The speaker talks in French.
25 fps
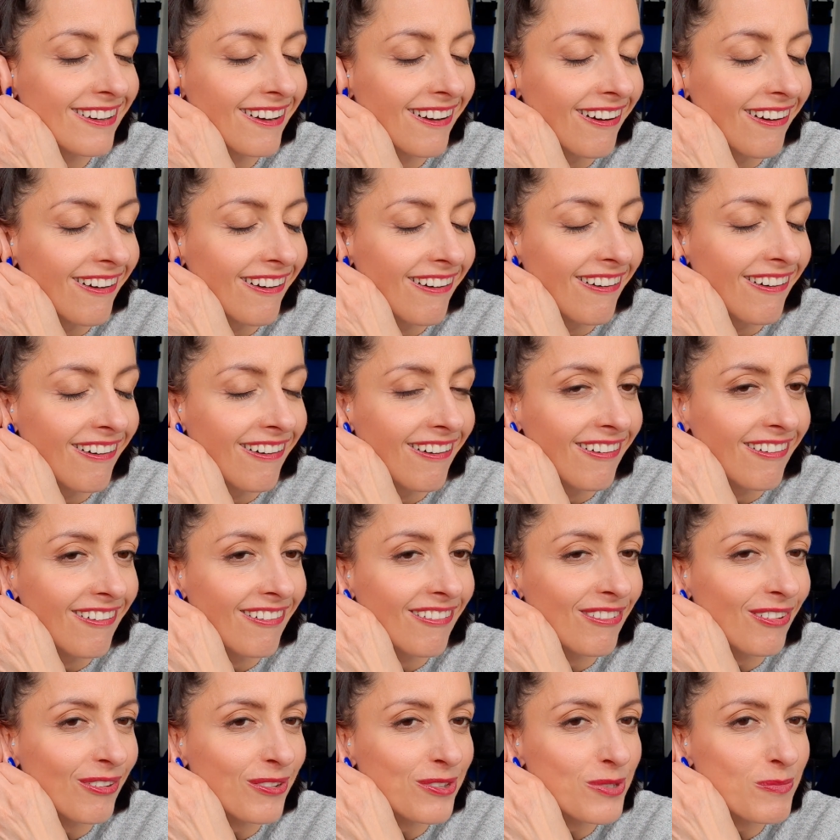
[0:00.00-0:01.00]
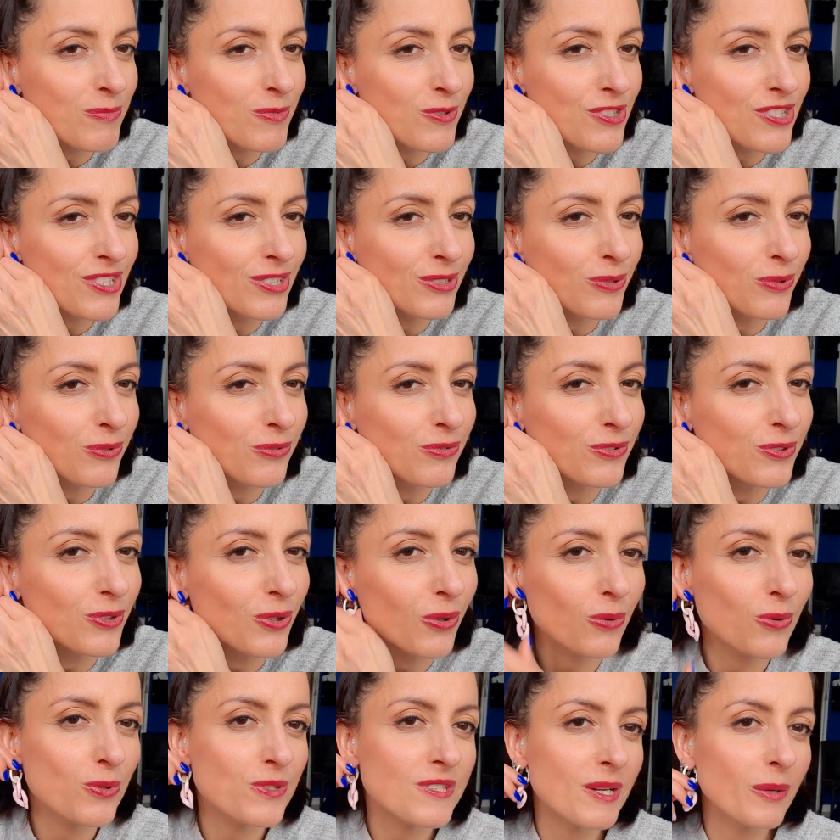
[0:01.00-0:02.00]
Oh, franchement, je les trouve
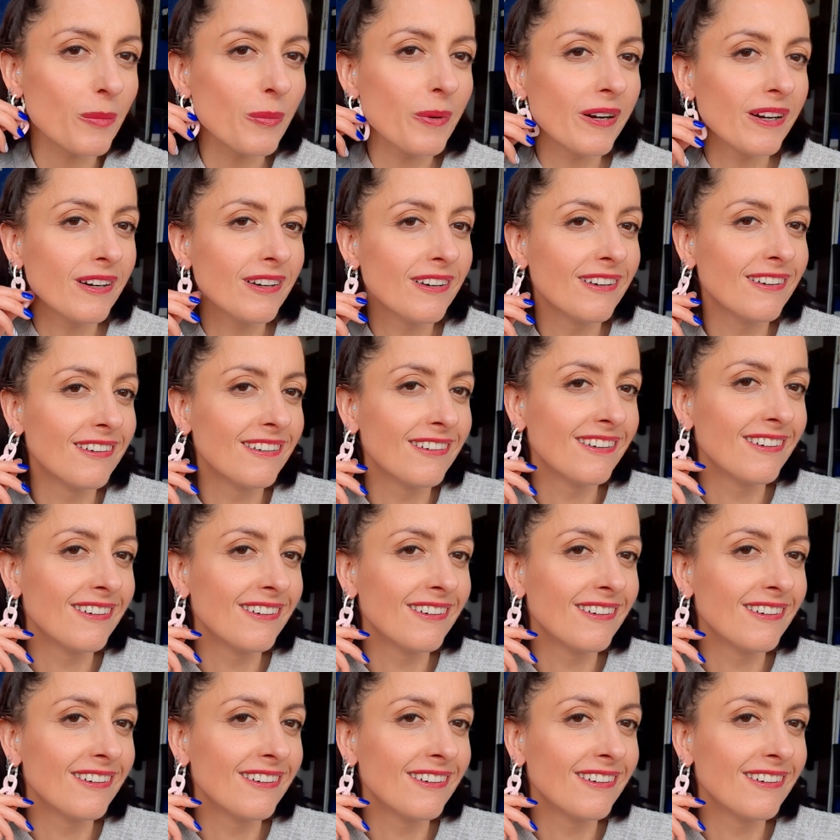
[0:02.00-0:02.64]
trop sympas.